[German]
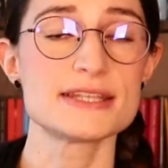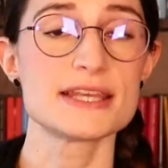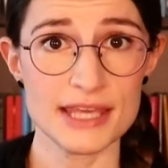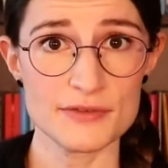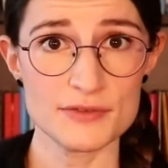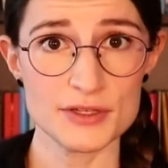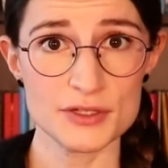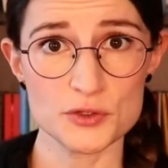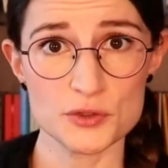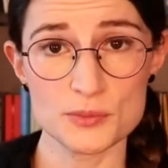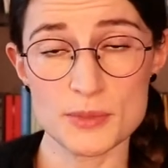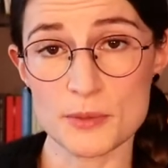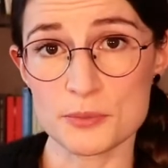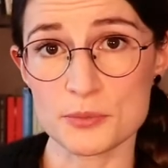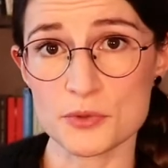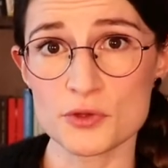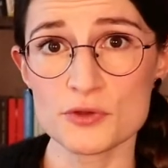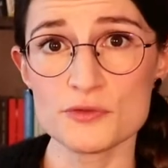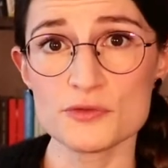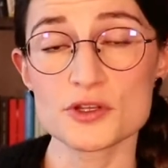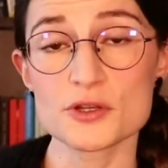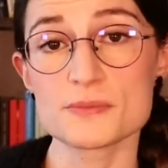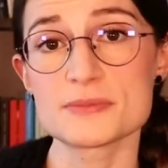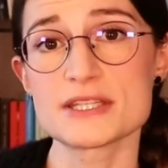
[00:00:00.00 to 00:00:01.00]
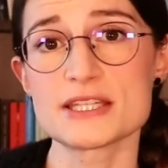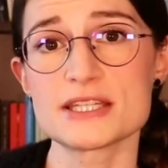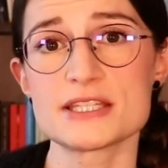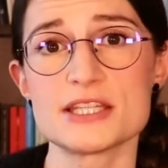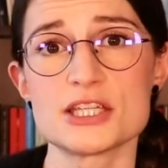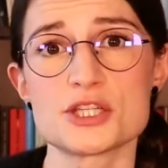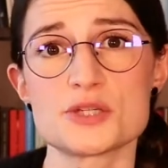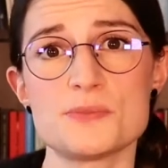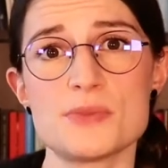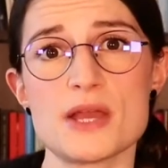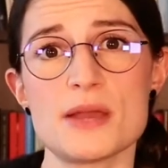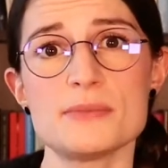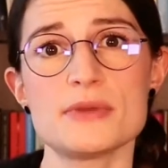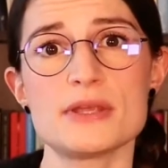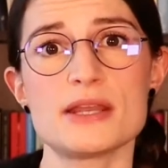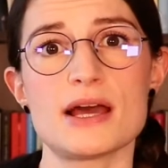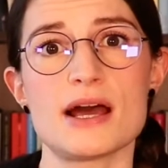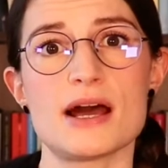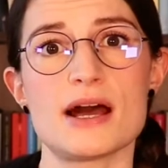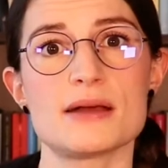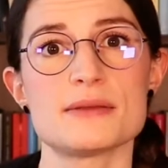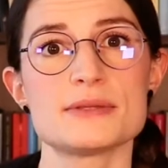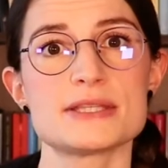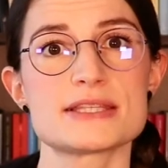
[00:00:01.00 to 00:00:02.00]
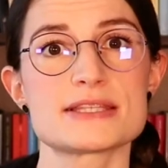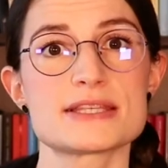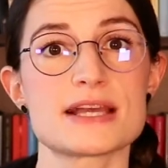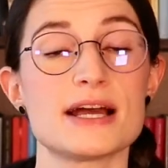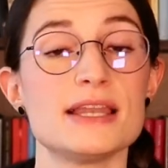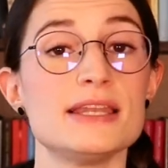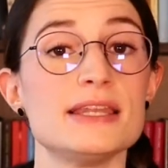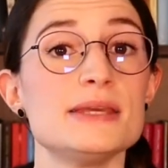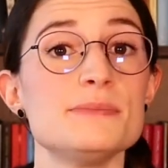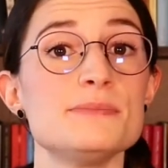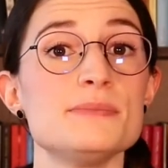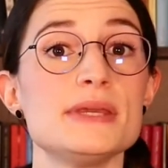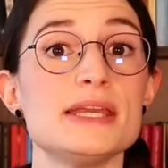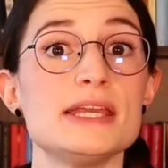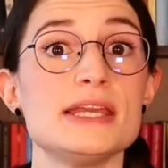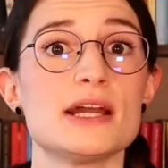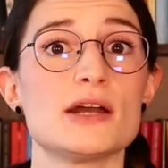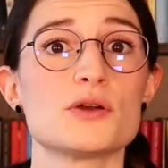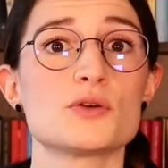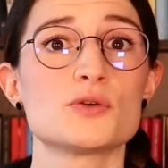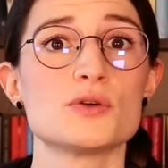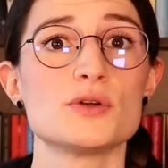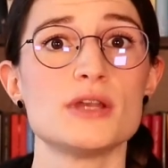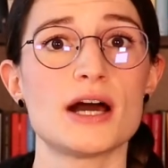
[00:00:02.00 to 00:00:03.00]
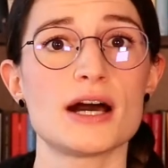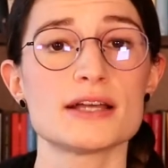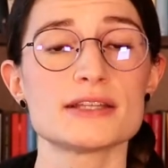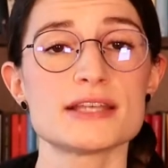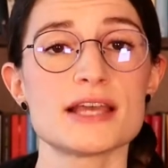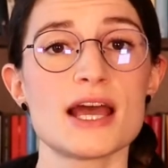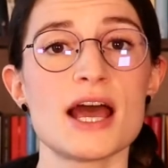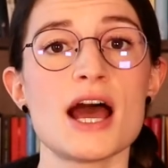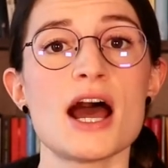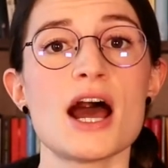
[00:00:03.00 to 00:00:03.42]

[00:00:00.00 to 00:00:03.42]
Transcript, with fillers: Hier wird überprüft, ob sich die Spermienanzahl im Ejakulat